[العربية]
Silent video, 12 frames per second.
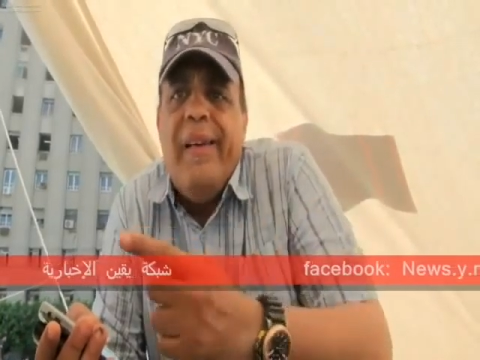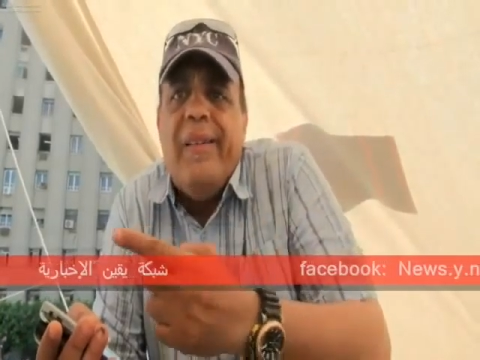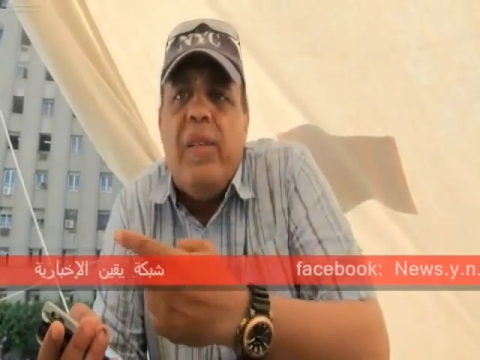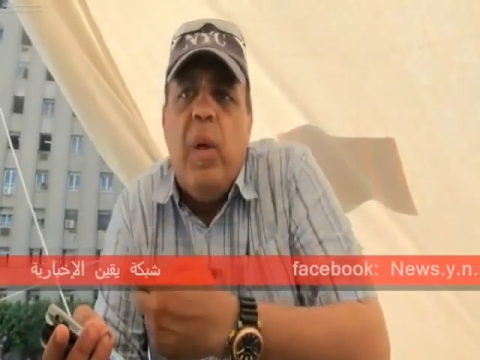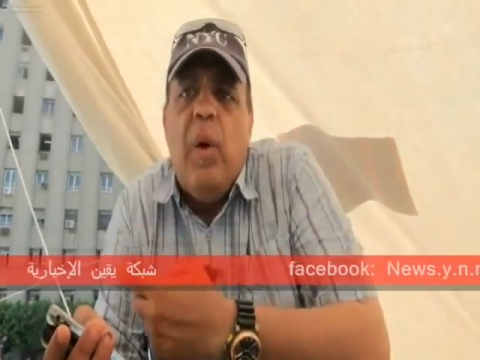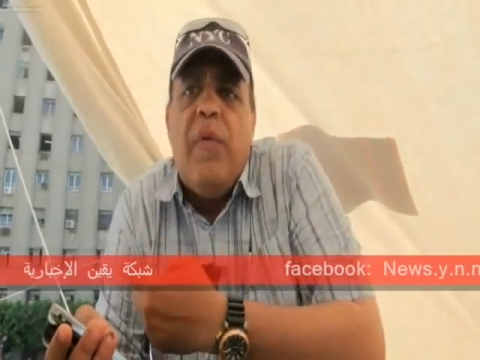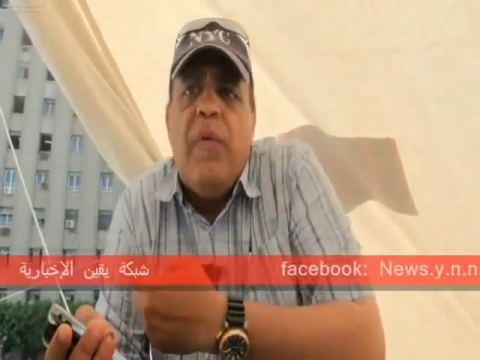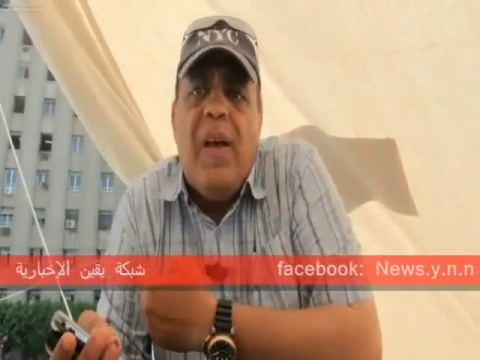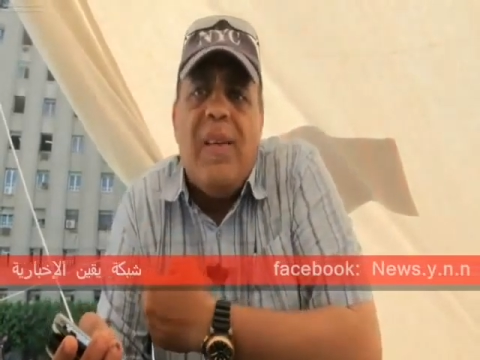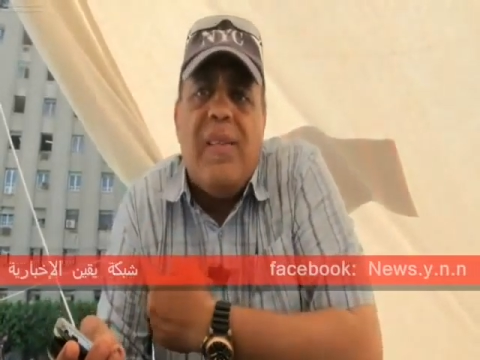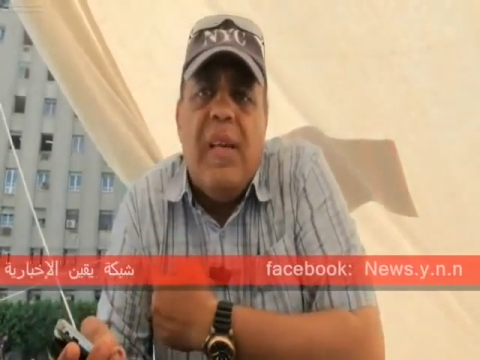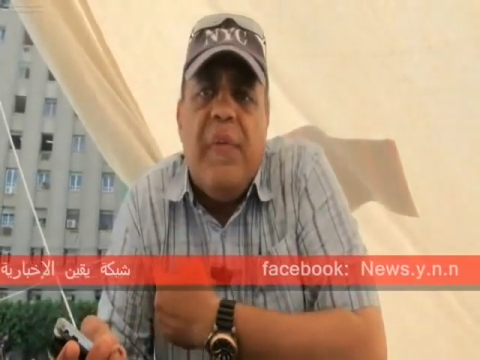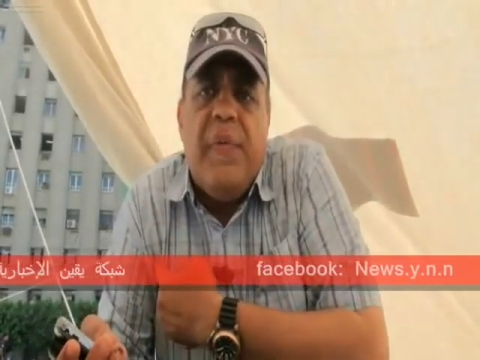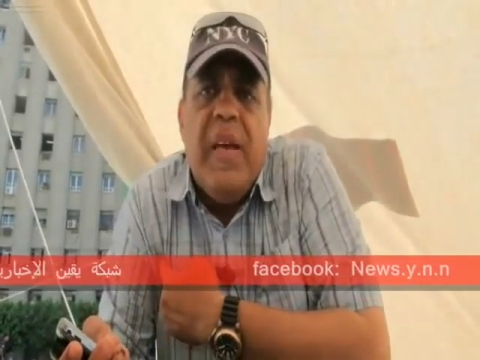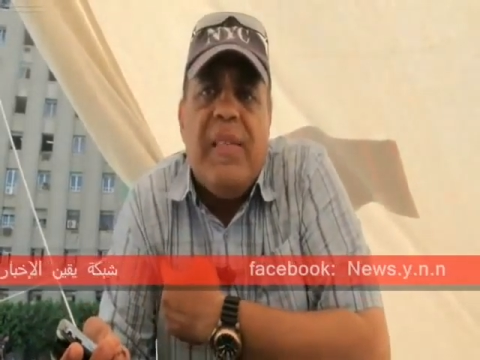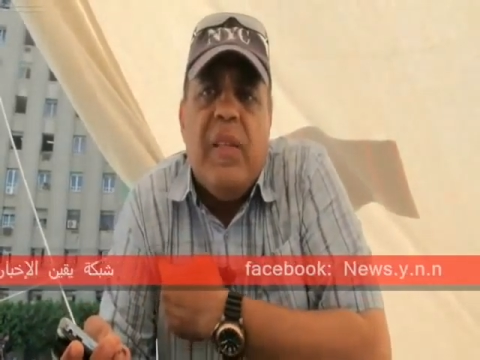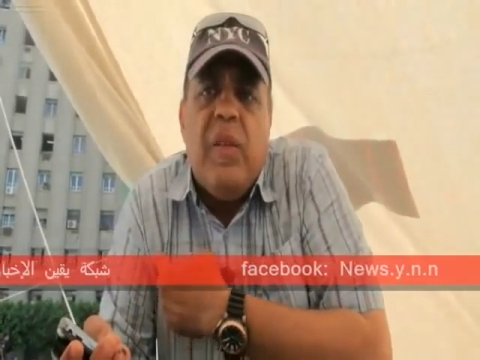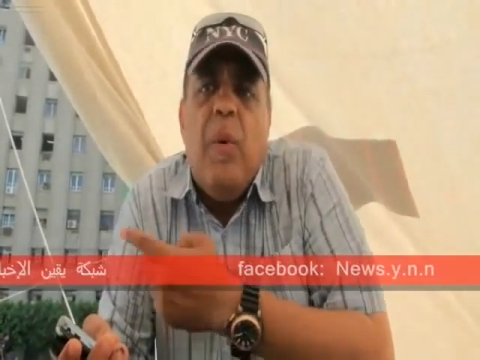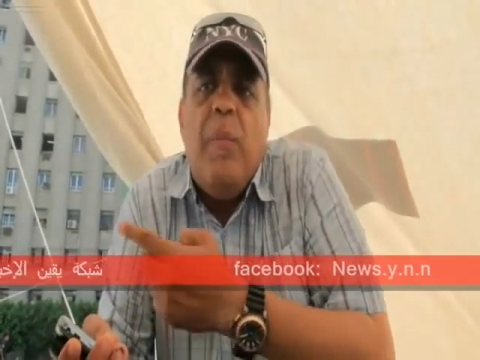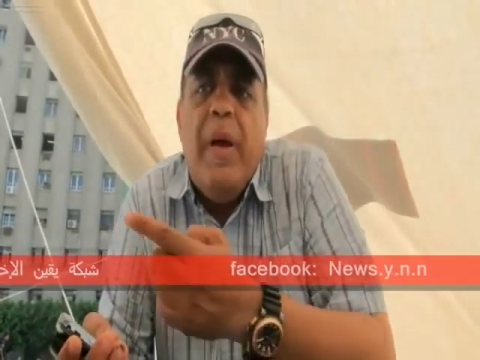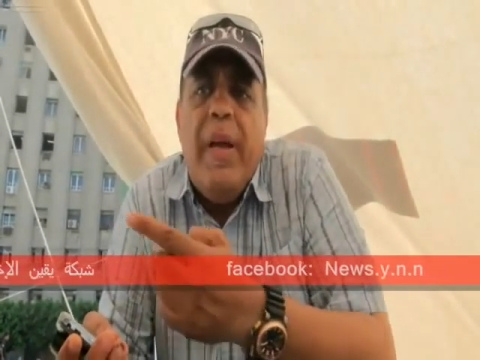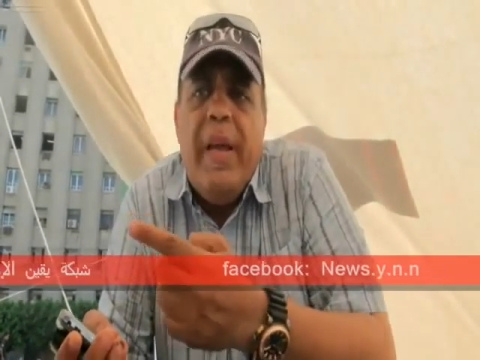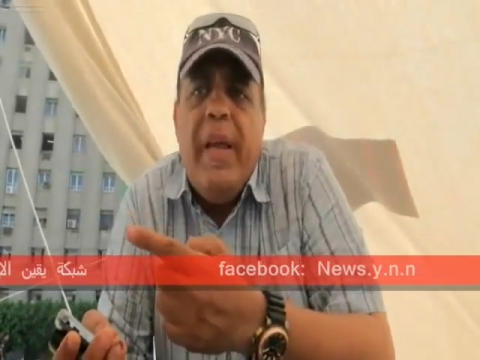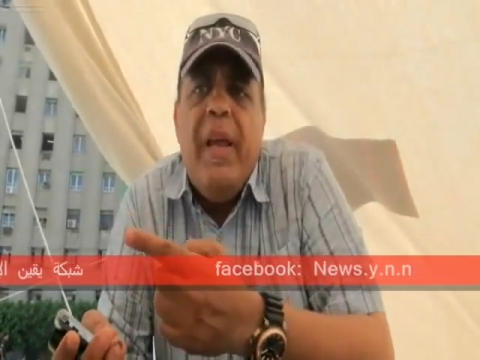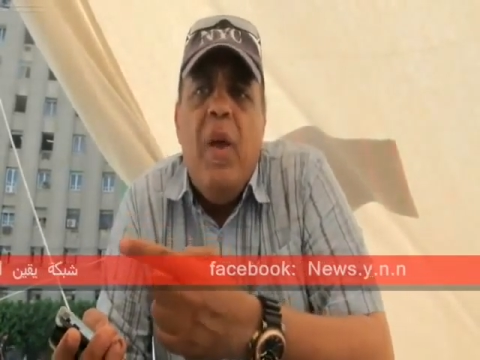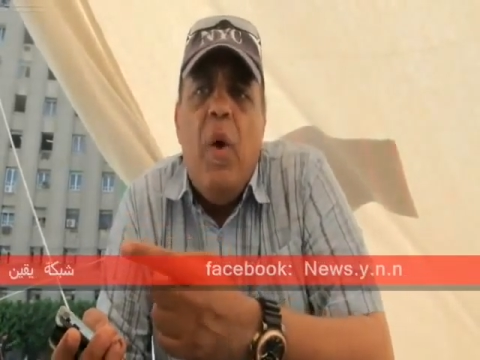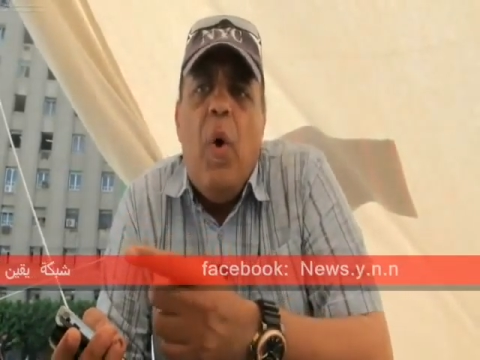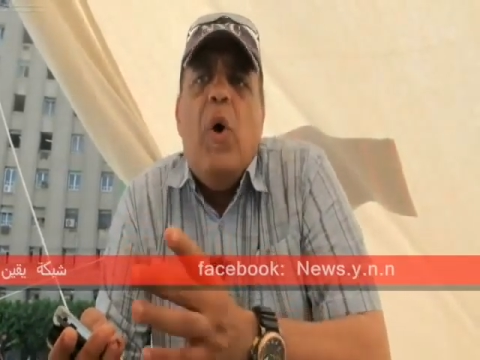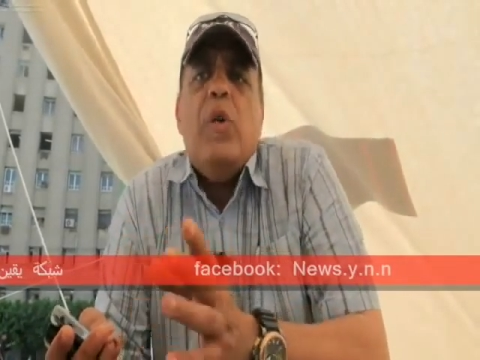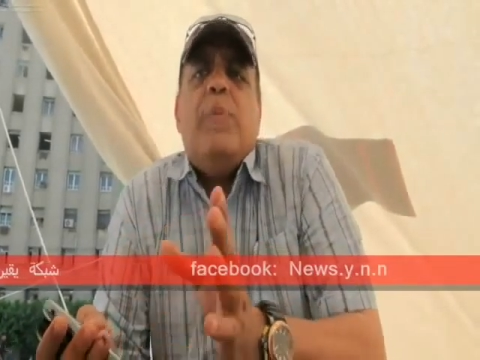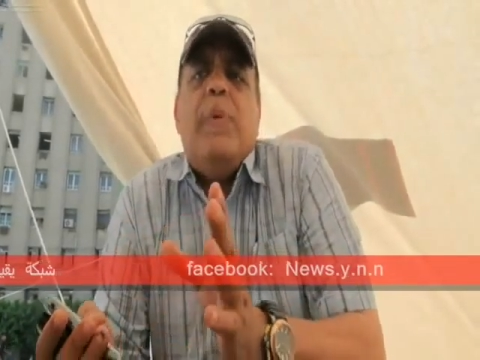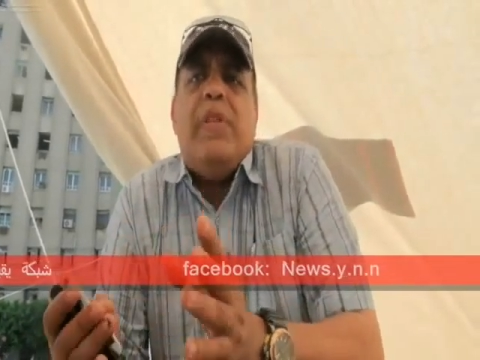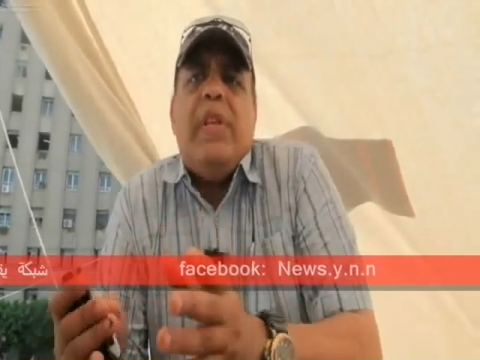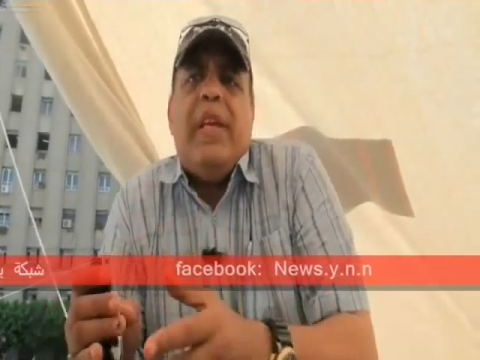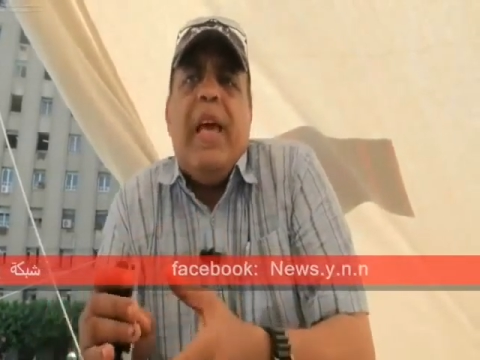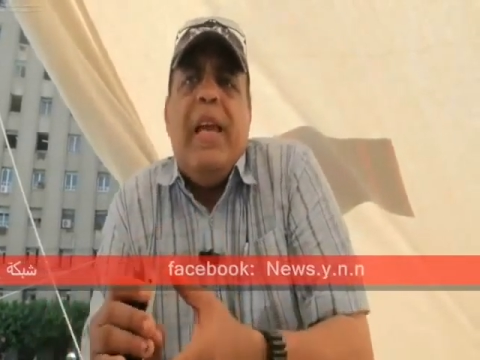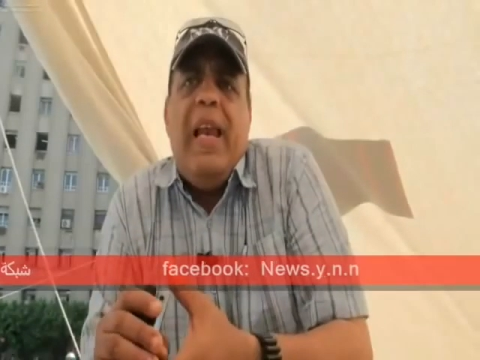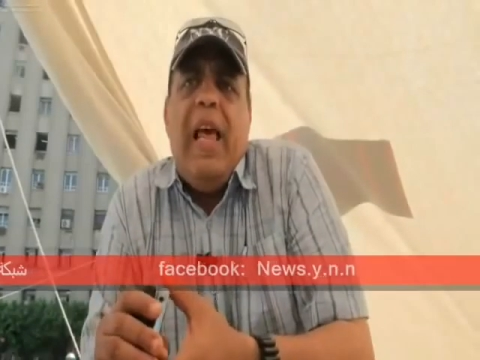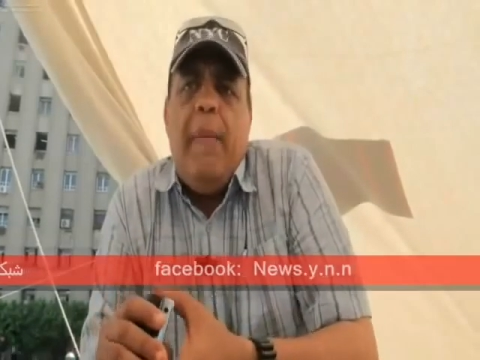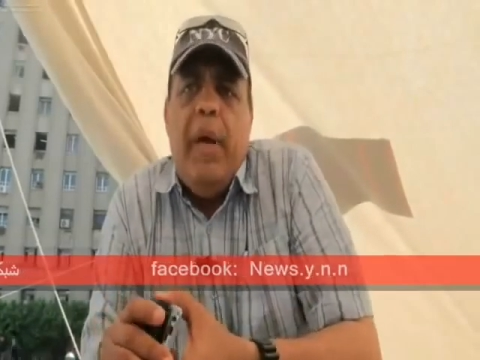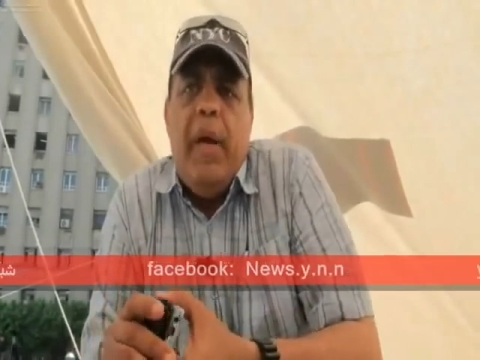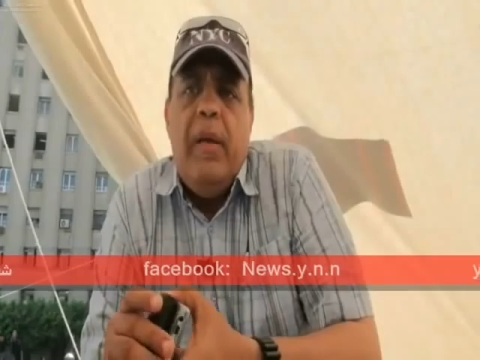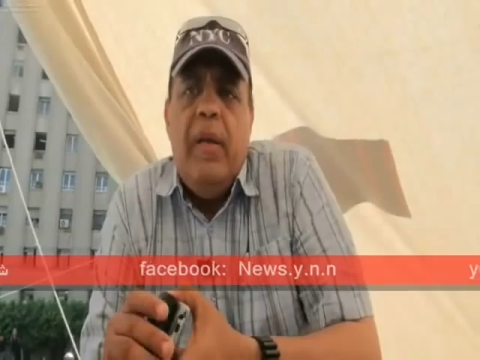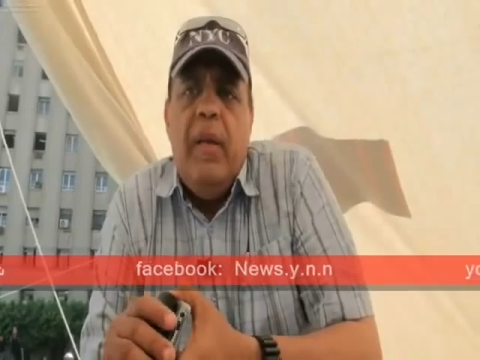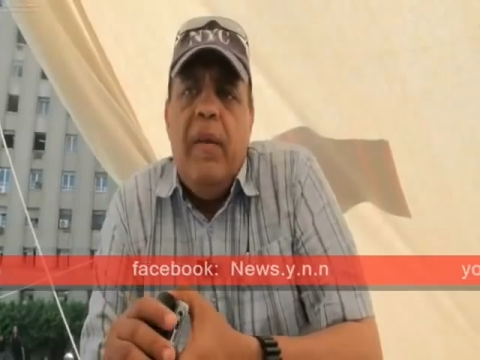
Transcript: اللي طلعوا في العصر الفاسد هم ايه عصبه رجال الاعمال